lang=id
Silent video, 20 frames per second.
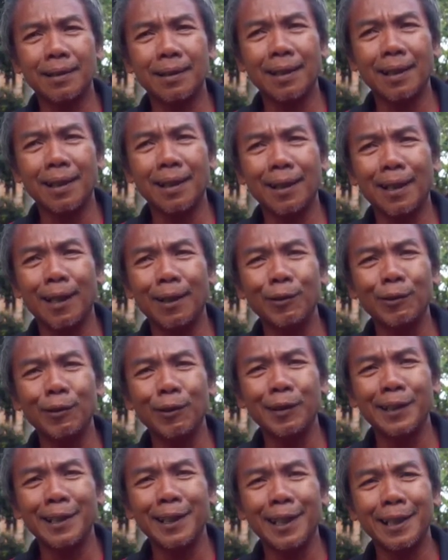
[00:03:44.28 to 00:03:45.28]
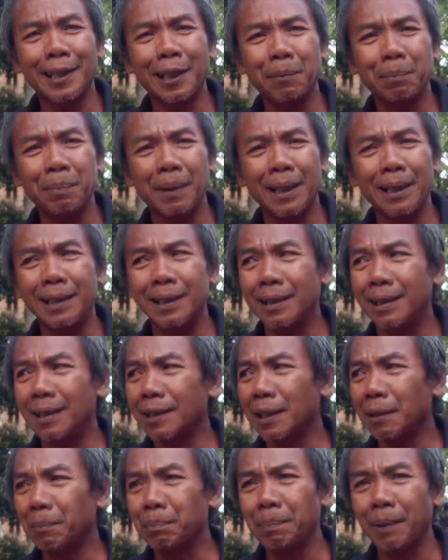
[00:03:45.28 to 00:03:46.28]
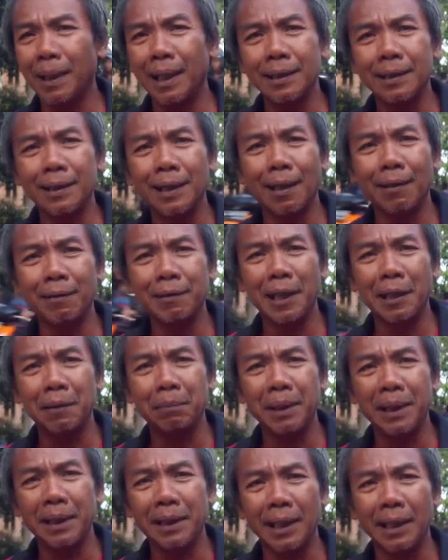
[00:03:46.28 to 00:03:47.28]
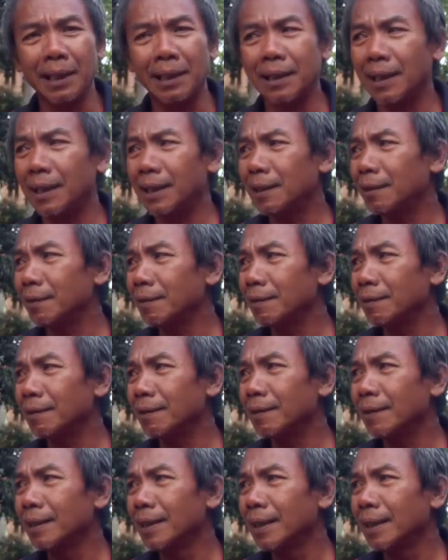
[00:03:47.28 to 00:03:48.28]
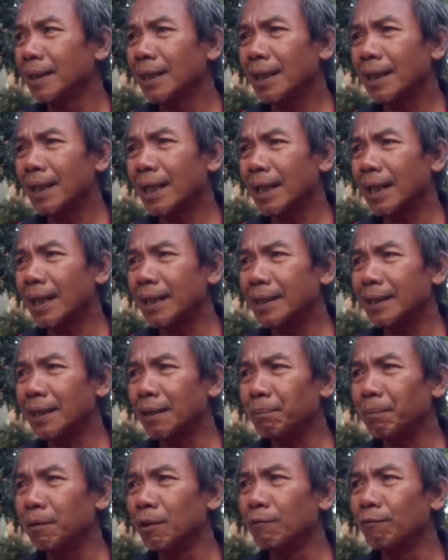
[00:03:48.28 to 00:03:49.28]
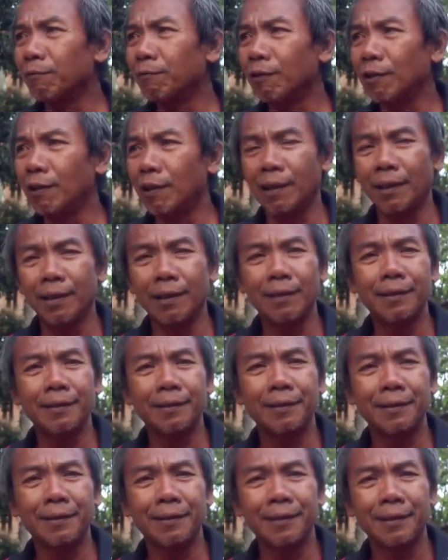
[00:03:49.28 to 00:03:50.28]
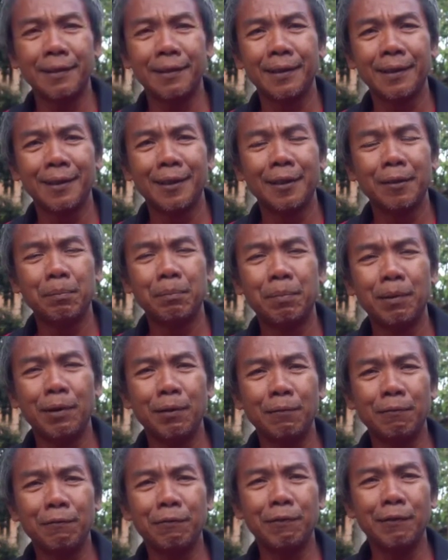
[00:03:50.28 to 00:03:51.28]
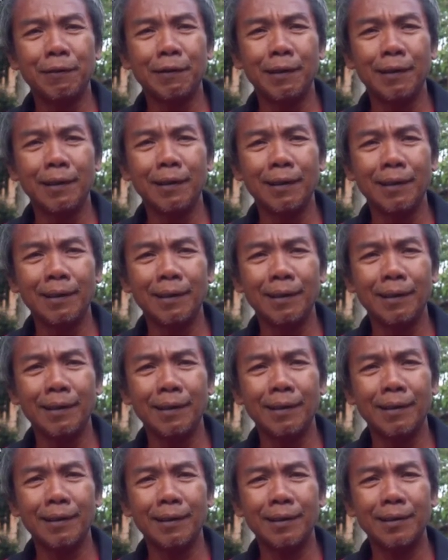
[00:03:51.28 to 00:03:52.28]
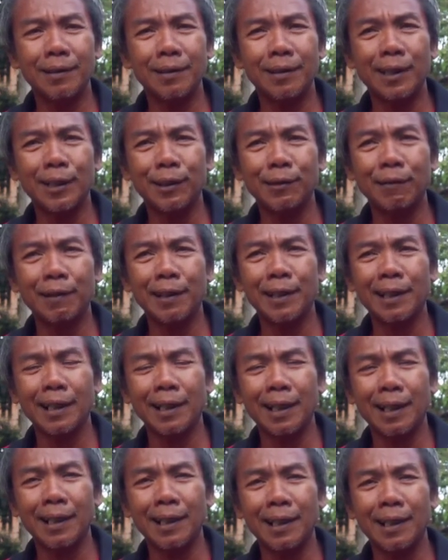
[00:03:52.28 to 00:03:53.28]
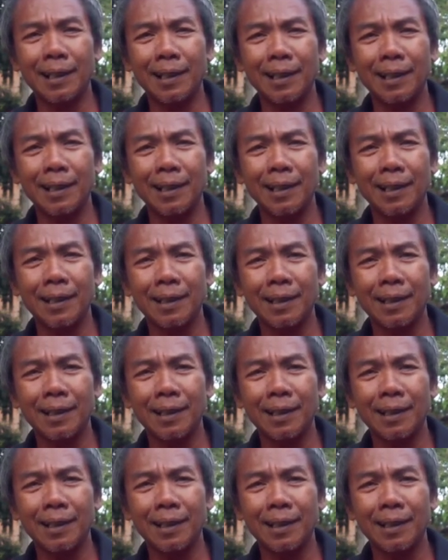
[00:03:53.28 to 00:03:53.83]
tenaga untuk dia terbang terbang jauh dan biddingnya itu kayaknya belum full belum full sesuai dengan